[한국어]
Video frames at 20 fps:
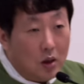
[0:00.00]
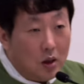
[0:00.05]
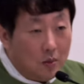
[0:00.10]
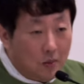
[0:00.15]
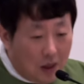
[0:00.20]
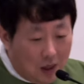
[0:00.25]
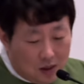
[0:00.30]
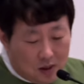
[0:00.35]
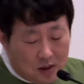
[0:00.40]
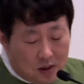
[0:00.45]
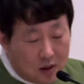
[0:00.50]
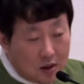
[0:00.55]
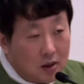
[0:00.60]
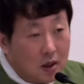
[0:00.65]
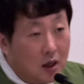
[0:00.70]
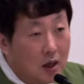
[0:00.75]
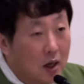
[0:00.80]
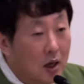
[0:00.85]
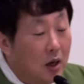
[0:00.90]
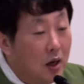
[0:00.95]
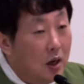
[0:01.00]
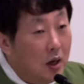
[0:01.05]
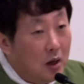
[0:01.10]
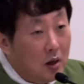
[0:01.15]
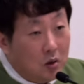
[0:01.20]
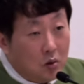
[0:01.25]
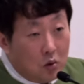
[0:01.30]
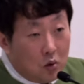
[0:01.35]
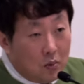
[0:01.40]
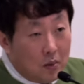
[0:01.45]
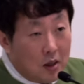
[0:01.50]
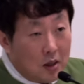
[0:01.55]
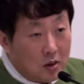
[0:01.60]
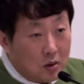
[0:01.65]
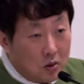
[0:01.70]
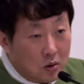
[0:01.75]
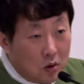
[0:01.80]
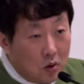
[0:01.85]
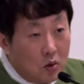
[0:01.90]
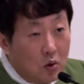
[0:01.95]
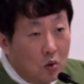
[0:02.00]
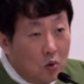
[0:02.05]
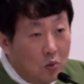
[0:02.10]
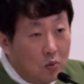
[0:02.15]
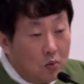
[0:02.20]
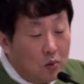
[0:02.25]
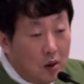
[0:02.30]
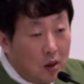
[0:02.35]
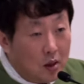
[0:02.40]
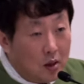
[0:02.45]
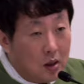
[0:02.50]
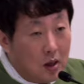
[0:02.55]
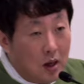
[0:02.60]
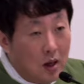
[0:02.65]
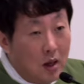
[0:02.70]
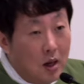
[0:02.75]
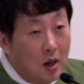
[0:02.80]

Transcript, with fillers: 마치 제가 로마에서 성경 공부할 때